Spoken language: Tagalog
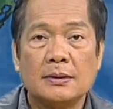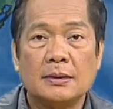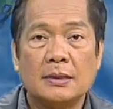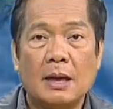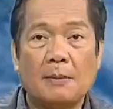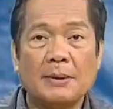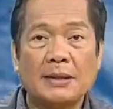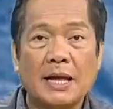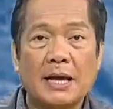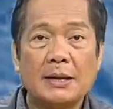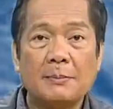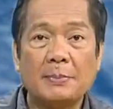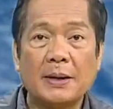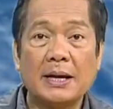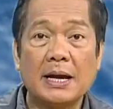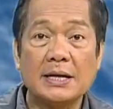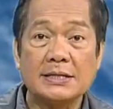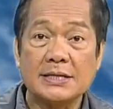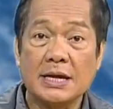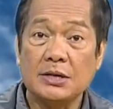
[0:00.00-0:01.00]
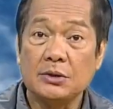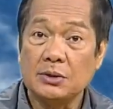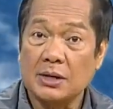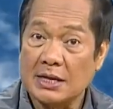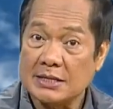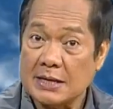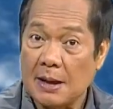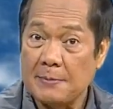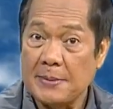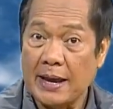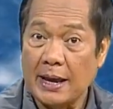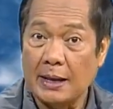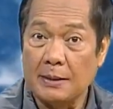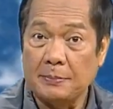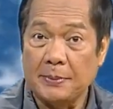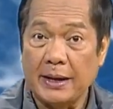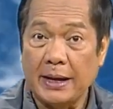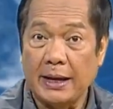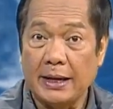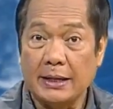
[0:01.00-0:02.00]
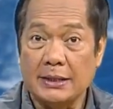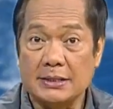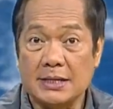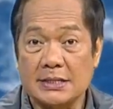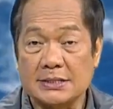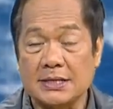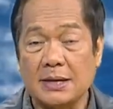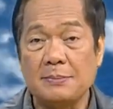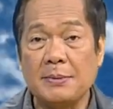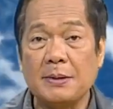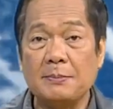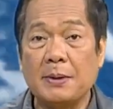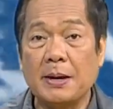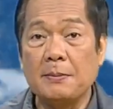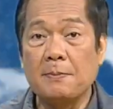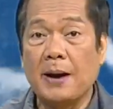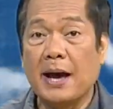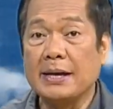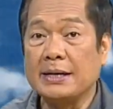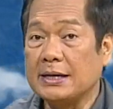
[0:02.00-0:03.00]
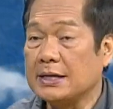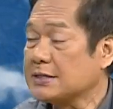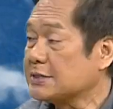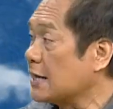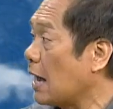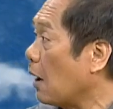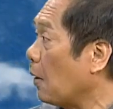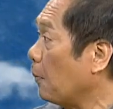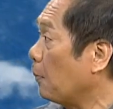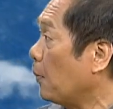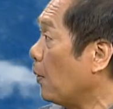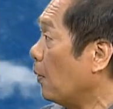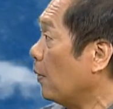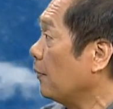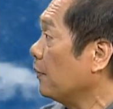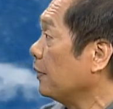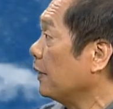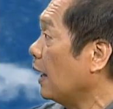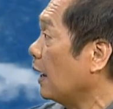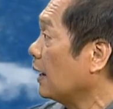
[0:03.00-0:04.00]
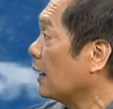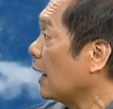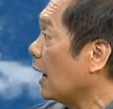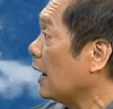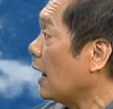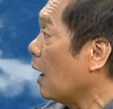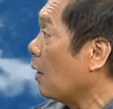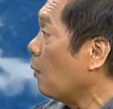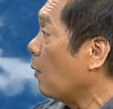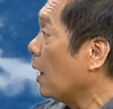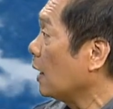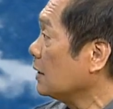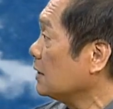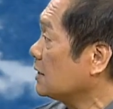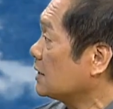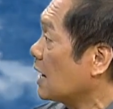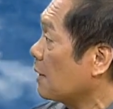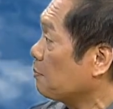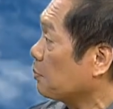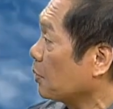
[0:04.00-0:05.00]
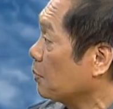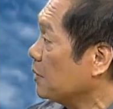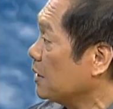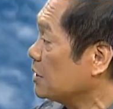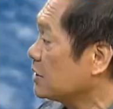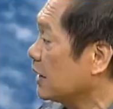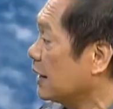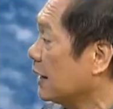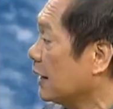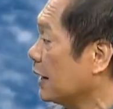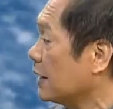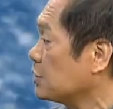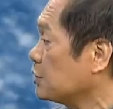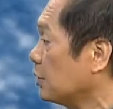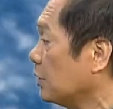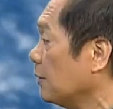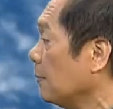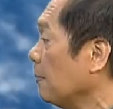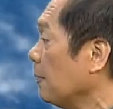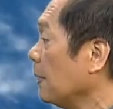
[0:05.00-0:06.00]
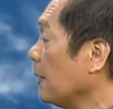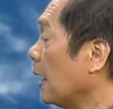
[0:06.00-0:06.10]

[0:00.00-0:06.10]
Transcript: Namataan ng pag-asa yung nasabing LPA dyan sa may baybaying sakop po ng Kalawag sa probinsya ng Quezon.